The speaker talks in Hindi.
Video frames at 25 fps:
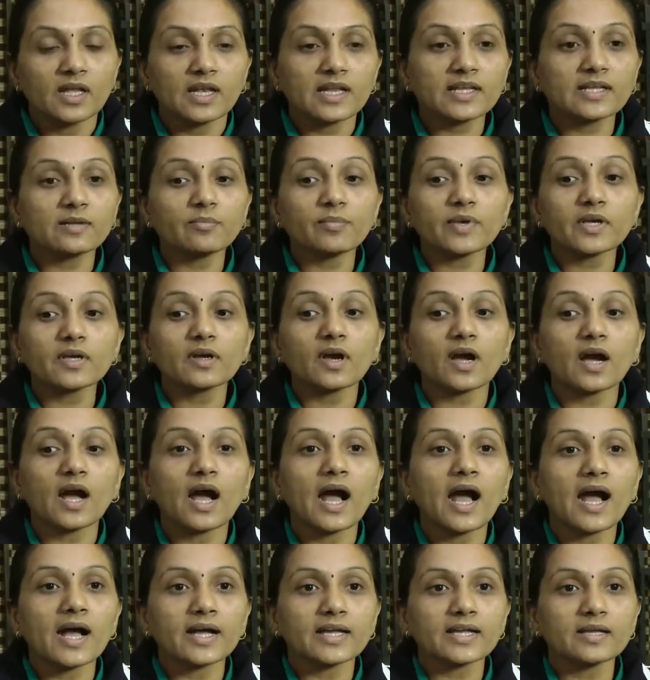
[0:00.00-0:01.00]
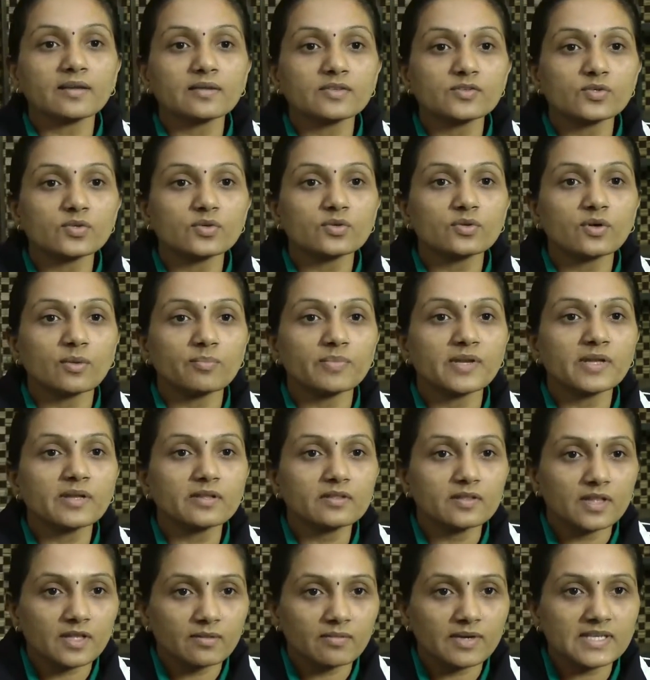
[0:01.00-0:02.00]
लेकिन मैं आगे जो
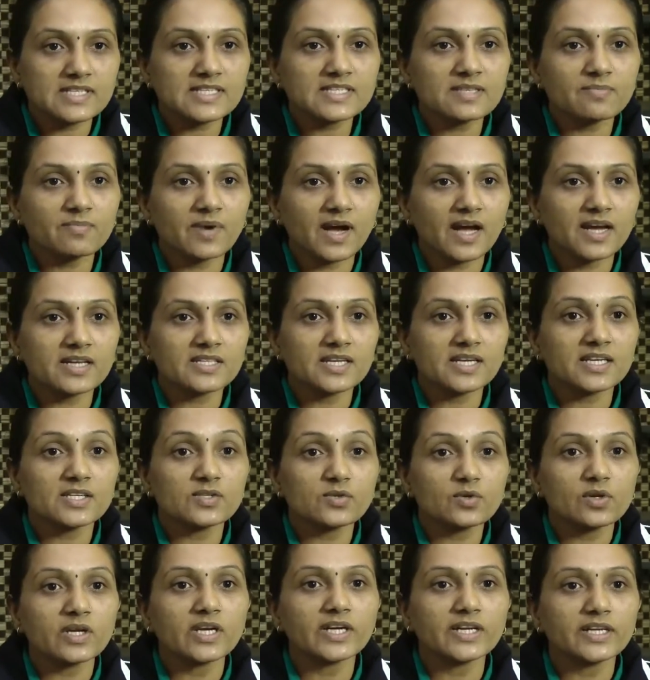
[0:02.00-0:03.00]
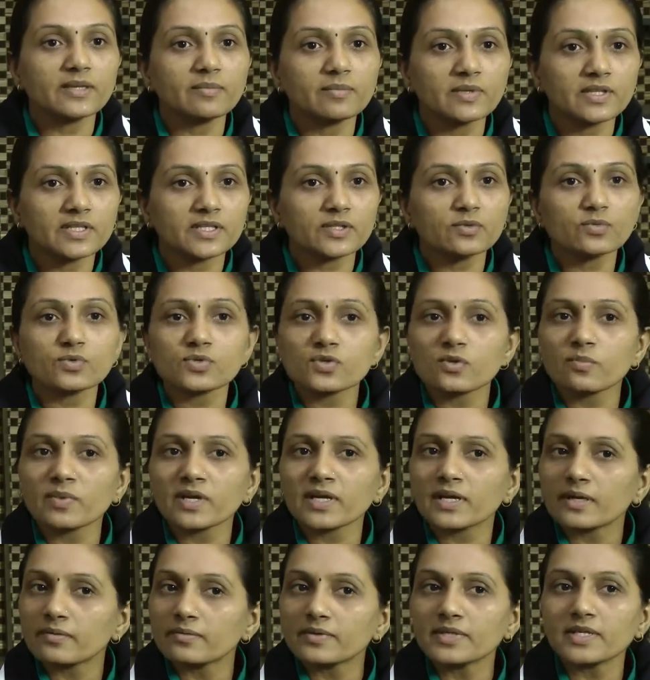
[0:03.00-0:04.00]
अपने दरवाजे से बाहर जाके जो लेडी मिलती थी उसको
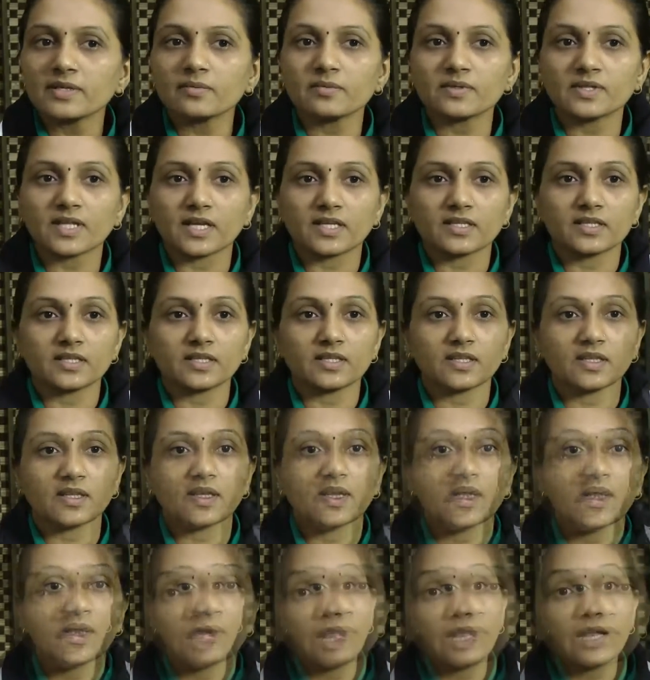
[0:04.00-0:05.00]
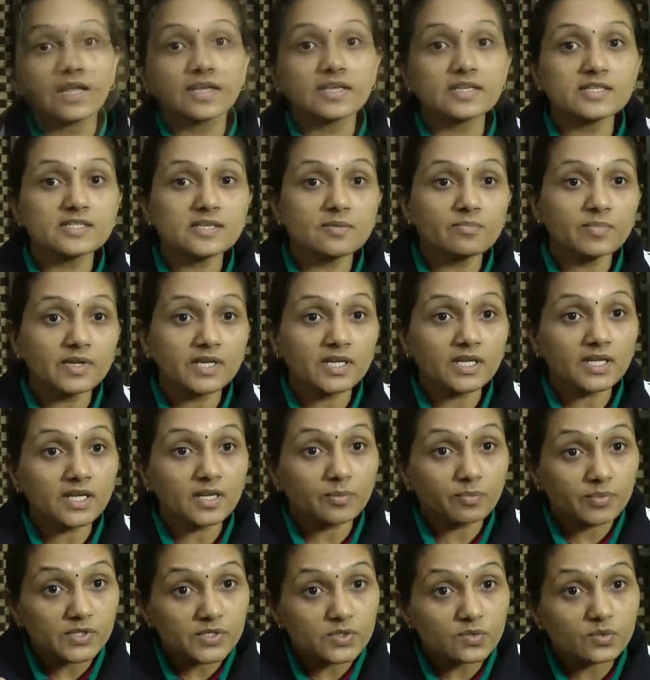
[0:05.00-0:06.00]
मैं कभी नहीं बताती थी लेकिन जब मैंने
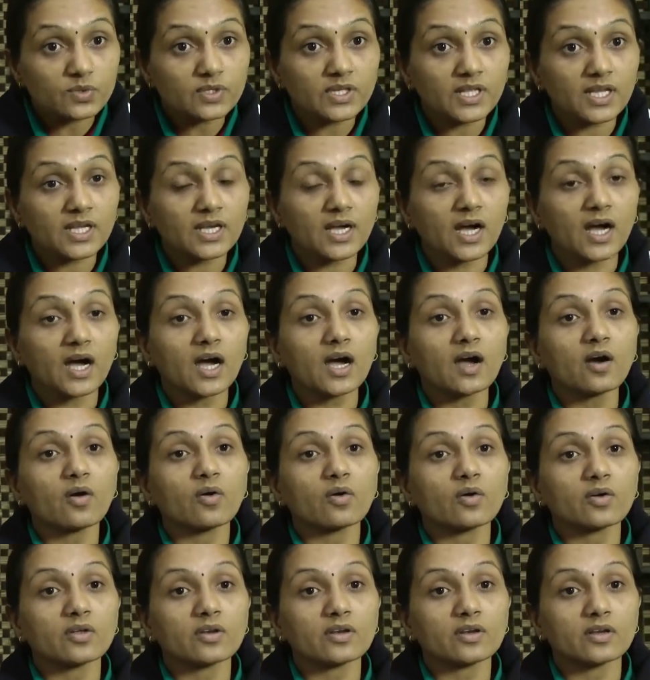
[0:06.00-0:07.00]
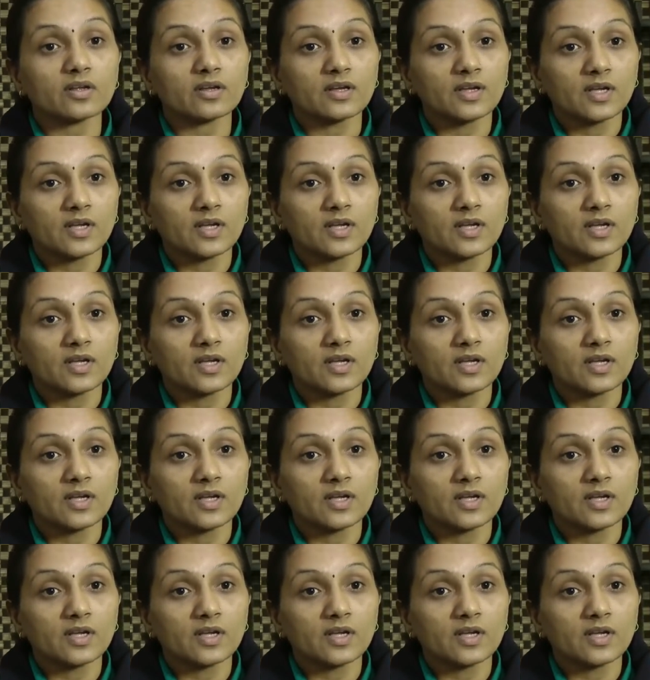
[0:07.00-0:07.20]
ये एपिसोड देखा और